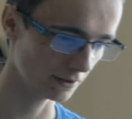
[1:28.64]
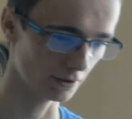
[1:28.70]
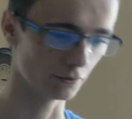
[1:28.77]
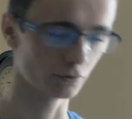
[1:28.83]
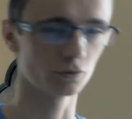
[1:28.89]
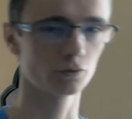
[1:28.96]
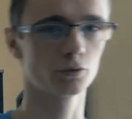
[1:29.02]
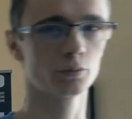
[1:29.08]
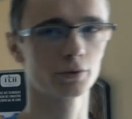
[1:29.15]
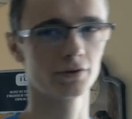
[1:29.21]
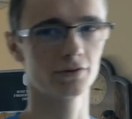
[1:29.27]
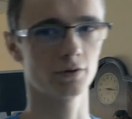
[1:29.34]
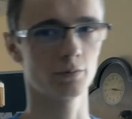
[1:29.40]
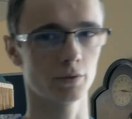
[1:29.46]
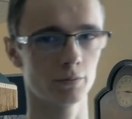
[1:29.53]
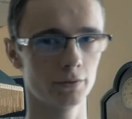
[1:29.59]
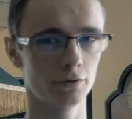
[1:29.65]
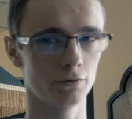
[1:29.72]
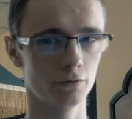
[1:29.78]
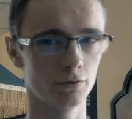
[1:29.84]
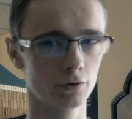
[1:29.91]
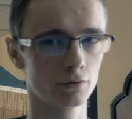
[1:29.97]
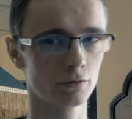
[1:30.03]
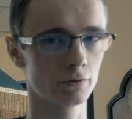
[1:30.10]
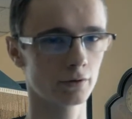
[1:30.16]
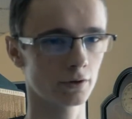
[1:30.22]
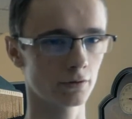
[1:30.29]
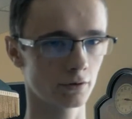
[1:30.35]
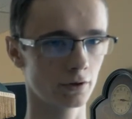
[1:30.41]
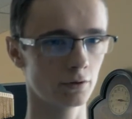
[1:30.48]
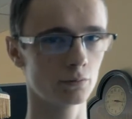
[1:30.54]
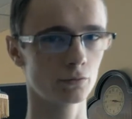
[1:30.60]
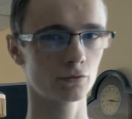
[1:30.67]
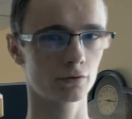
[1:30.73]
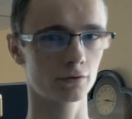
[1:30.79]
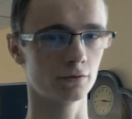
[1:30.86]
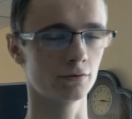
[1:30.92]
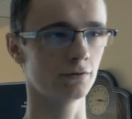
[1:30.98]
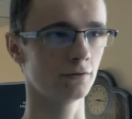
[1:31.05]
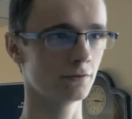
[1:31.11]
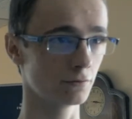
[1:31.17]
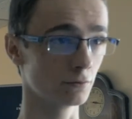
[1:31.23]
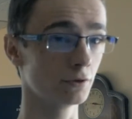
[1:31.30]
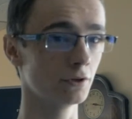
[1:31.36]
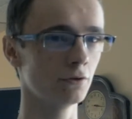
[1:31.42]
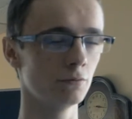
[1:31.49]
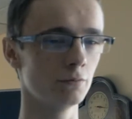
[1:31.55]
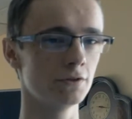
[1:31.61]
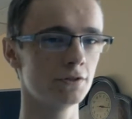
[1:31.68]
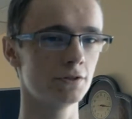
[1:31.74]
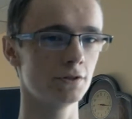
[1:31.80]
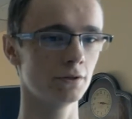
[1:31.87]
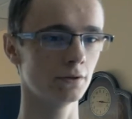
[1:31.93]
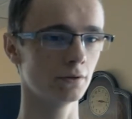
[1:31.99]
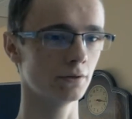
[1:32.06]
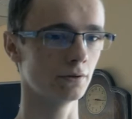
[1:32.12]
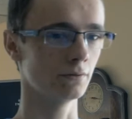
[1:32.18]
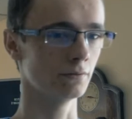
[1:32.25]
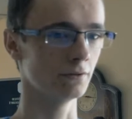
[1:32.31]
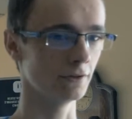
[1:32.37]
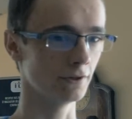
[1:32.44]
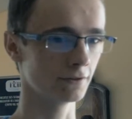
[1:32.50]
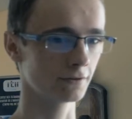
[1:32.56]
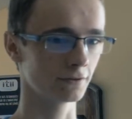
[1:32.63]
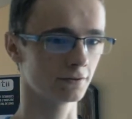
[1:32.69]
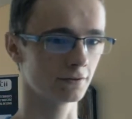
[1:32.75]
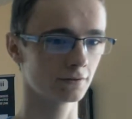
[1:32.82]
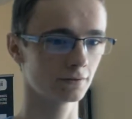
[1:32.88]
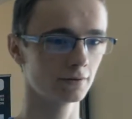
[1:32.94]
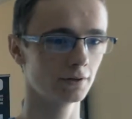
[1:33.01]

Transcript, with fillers: Aller en entreprise, ça permet de découvrir réellement ce qu'est le métier d'électricien.